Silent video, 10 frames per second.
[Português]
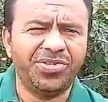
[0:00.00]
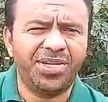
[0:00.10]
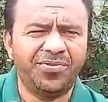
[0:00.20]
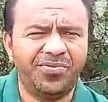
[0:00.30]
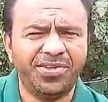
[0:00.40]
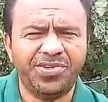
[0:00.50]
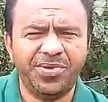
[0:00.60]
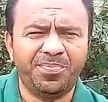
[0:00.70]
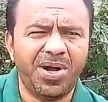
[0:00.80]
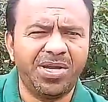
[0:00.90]
se ela fez
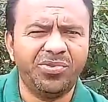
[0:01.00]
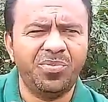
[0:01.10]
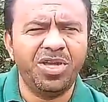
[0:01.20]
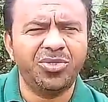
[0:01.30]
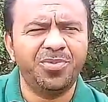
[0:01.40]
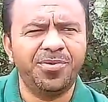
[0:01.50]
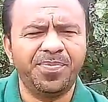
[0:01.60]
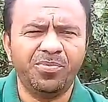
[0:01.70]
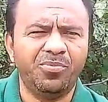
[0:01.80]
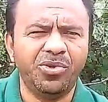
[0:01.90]
esse pacto mesmo.
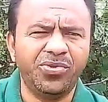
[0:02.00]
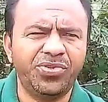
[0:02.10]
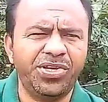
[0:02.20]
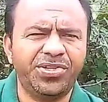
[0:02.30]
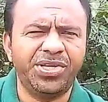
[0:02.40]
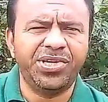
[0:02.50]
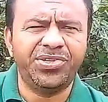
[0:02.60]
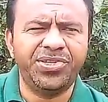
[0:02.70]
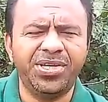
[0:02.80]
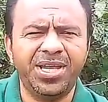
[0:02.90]
Muitos dizem que
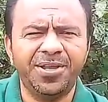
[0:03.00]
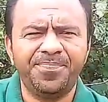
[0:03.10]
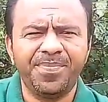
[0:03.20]
sim, né?